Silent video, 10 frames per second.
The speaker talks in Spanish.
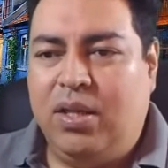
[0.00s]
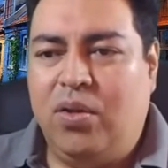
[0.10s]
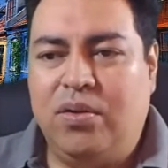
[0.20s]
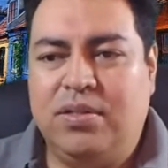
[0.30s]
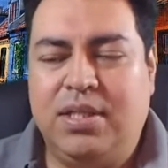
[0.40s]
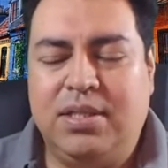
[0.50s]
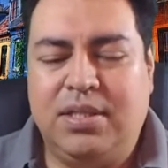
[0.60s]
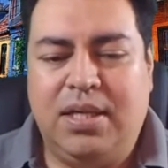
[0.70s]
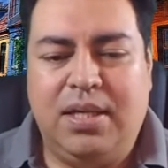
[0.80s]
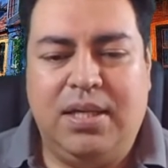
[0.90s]

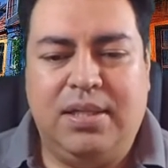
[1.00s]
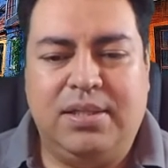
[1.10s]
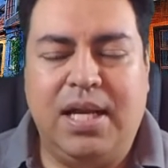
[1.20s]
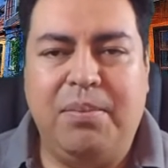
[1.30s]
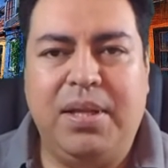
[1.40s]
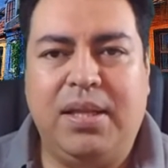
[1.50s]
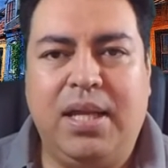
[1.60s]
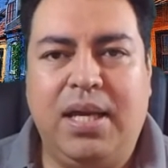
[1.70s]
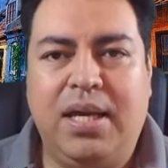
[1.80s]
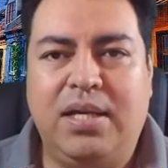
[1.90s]
Entonces, eh,
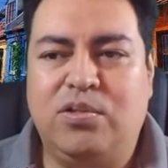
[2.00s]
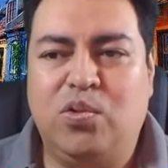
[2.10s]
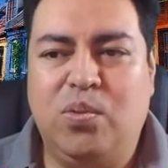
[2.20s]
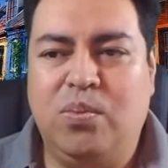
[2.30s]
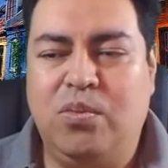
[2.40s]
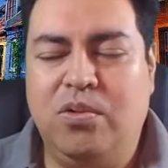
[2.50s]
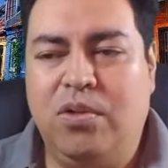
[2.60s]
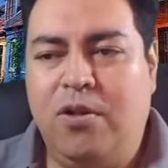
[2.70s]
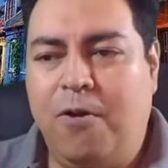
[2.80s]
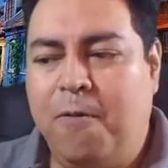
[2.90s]
realmente es un
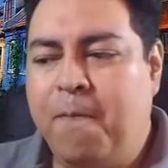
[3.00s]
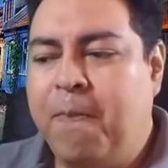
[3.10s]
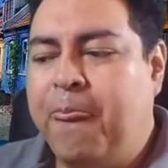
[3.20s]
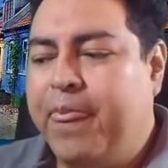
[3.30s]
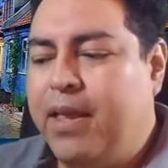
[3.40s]
mundo